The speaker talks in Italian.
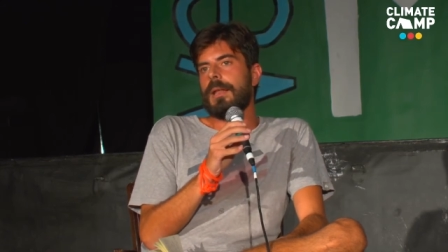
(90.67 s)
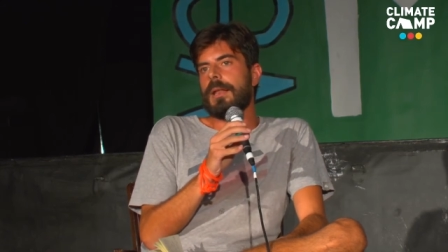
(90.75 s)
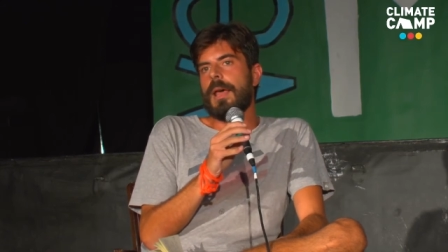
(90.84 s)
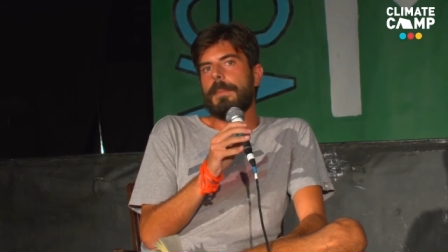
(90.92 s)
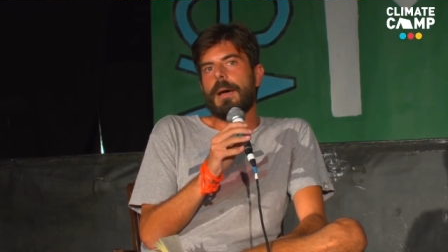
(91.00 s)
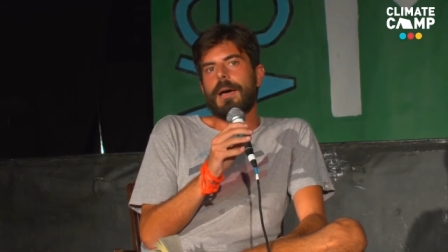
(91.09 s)

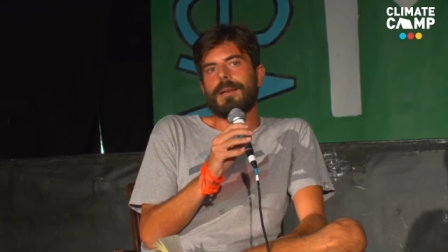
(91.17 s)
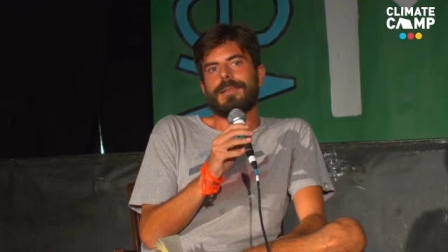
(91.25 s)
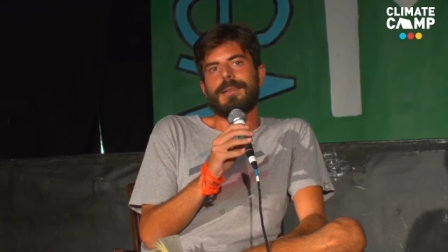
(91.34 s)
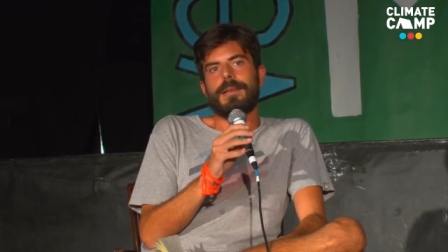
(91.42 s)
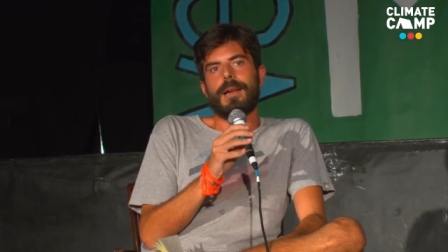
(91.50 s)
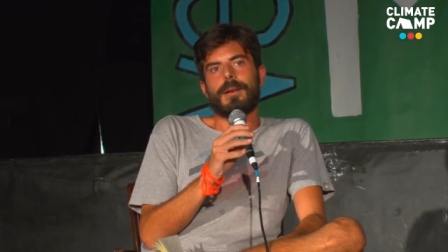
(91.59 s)
da
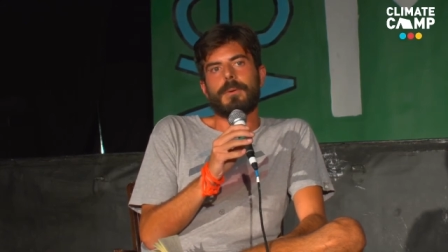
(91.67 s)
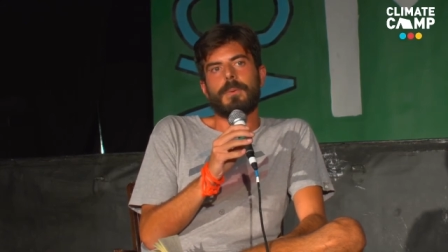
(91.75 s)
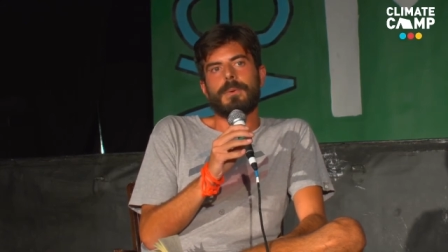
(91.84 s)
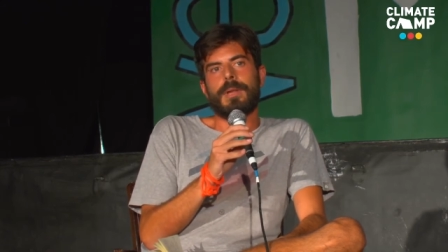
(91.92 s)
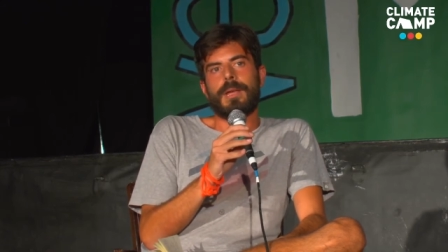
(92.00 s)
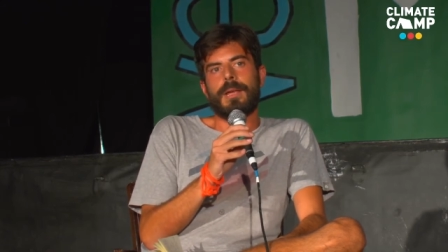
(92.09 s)
parte di
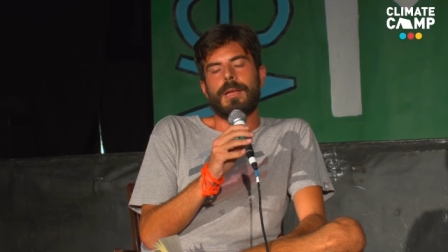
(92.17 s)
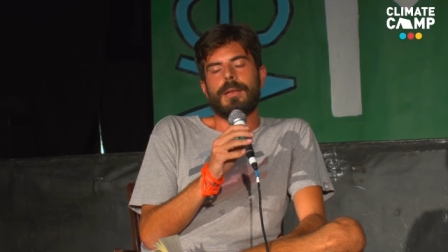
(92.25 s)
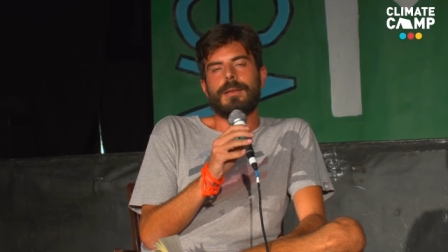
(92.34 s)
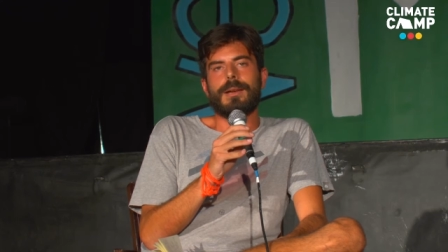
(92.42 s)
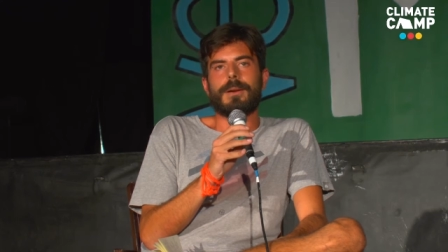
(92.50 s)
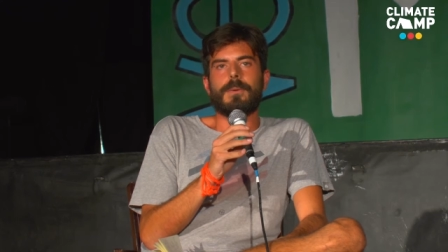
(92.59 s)
alcune,
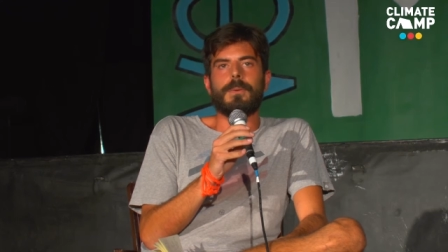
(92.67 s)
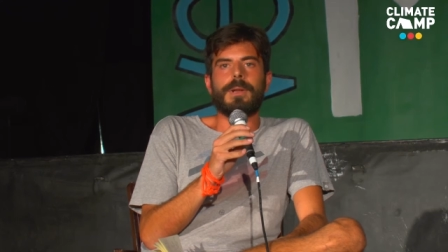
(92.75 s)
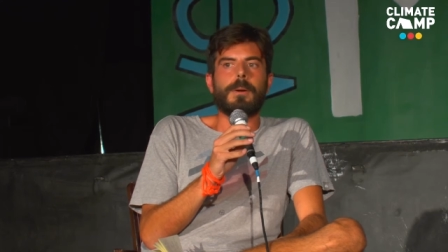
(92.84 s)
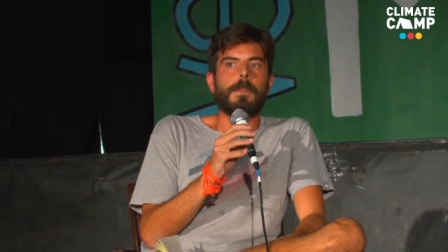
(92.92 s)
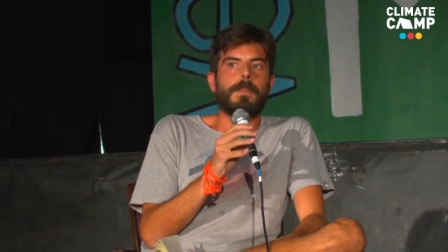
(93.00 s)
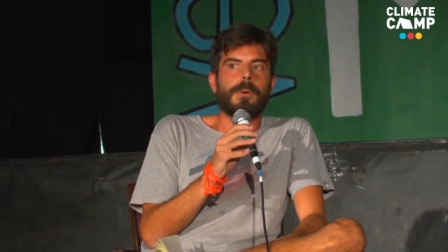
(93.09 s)
di
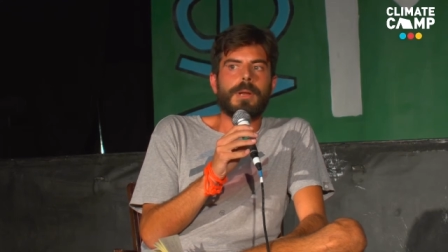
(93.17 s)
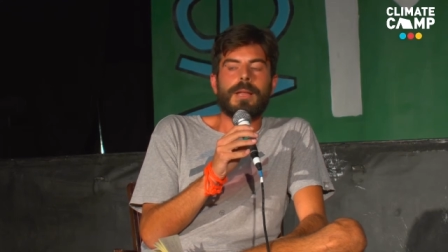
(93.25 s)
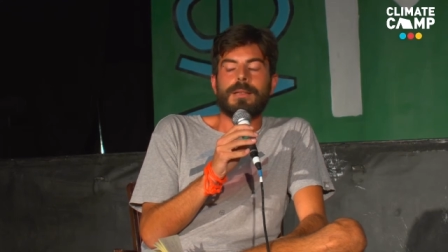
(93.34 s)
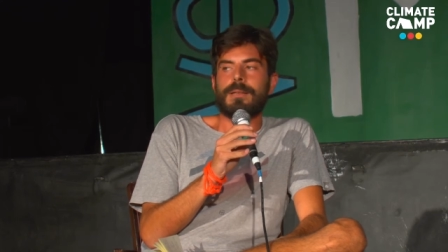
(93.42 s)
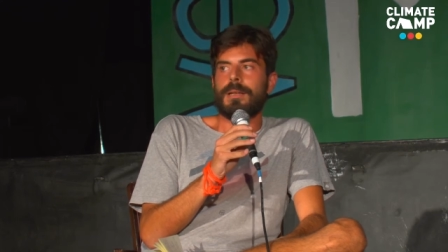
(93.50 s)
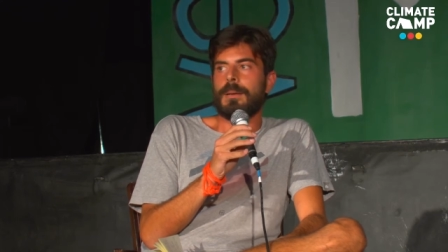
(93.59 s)
alcune
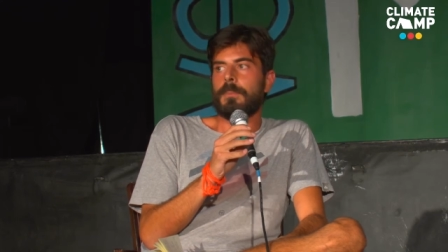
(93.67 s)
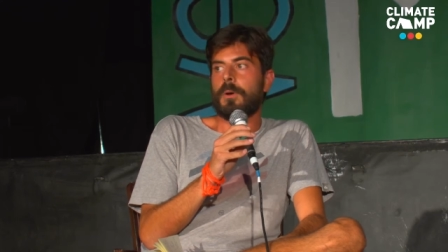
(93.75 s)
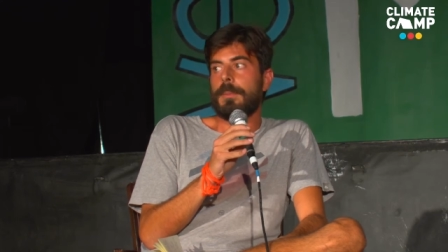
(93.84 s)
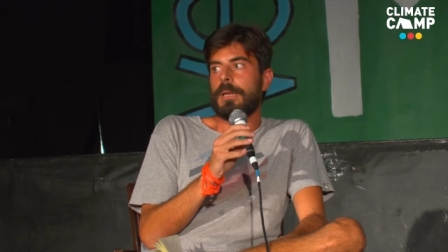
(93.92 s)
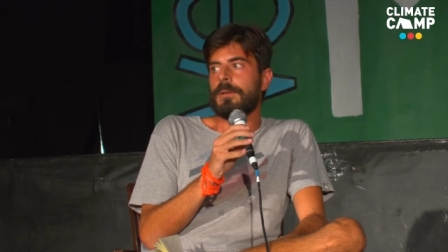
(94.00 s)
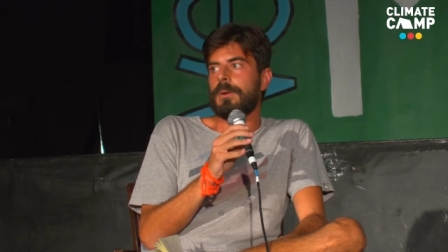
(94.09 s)
componenti del
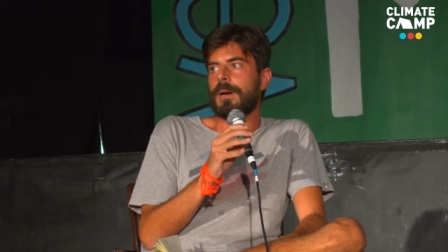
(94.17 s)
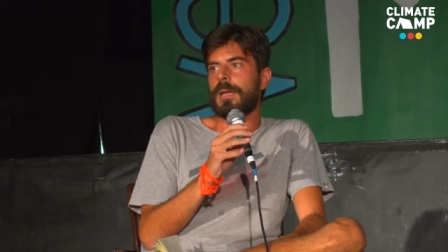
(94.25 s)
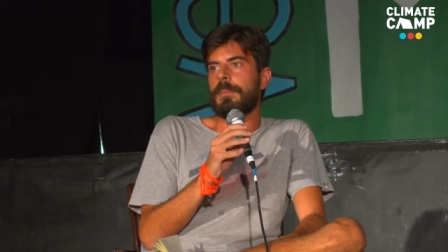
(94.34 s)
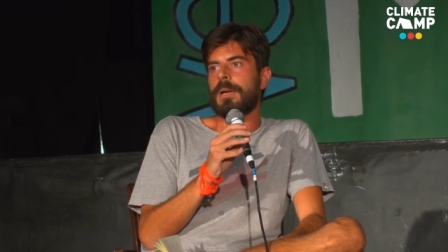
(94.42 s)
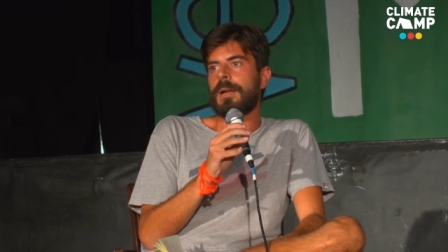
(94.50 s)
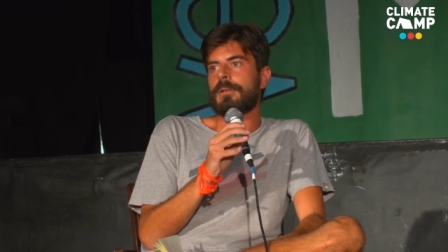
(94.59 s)
movimento
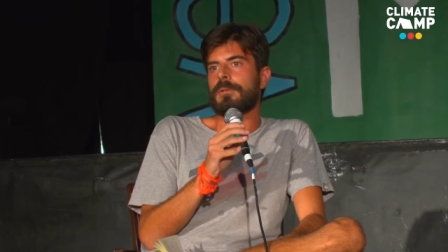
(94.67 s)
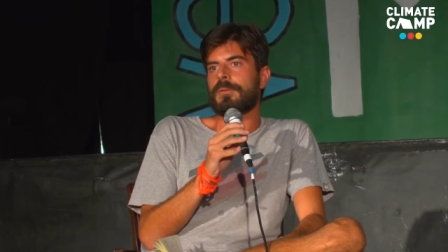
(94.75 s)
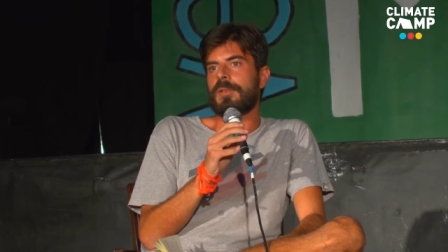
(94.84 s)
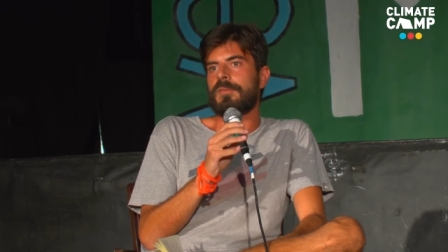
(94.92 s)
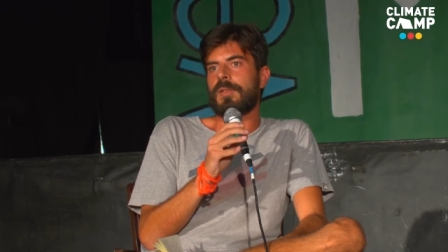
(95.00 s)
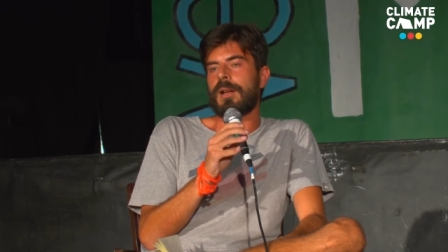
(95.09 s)
anche per la
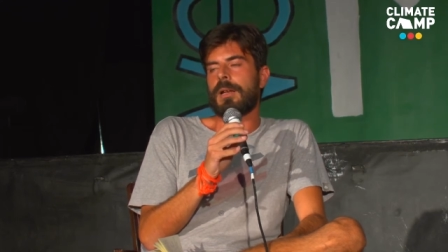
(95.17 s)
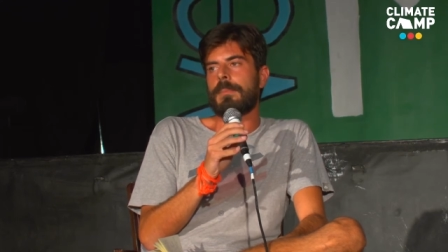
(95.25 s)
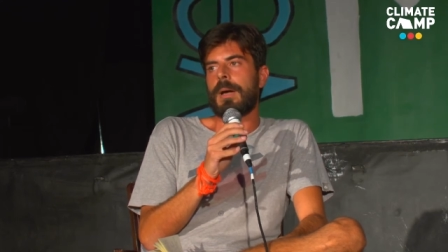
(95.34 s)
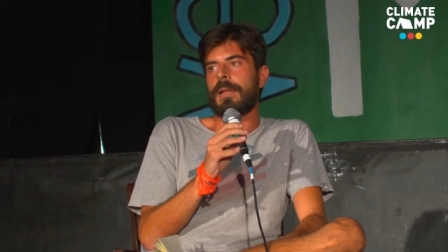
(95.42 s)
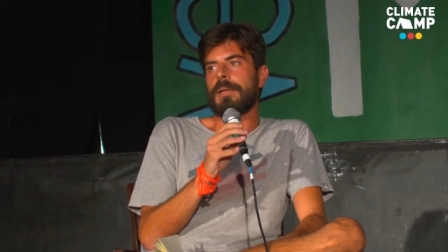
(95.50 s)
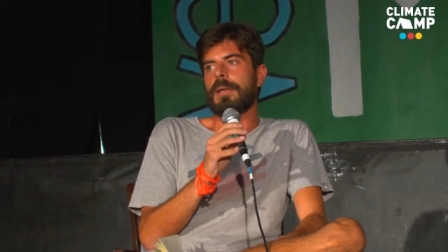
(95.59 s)
giustizia
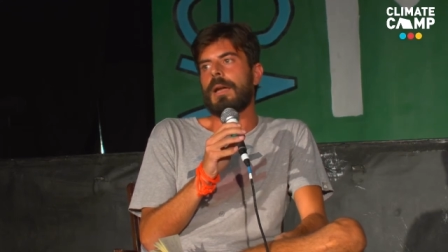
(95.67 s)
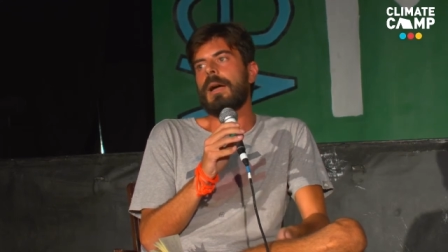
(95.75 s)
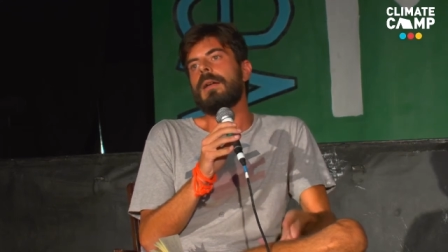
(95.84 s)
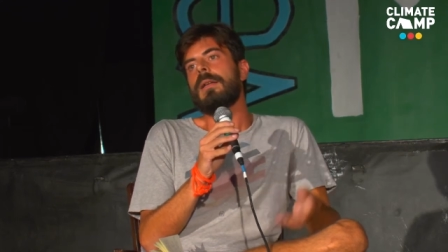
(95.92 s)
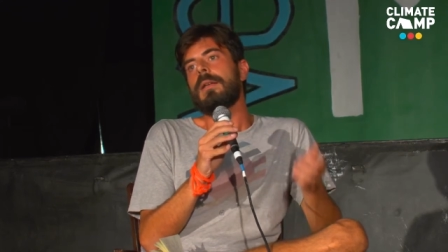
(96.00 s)
climatica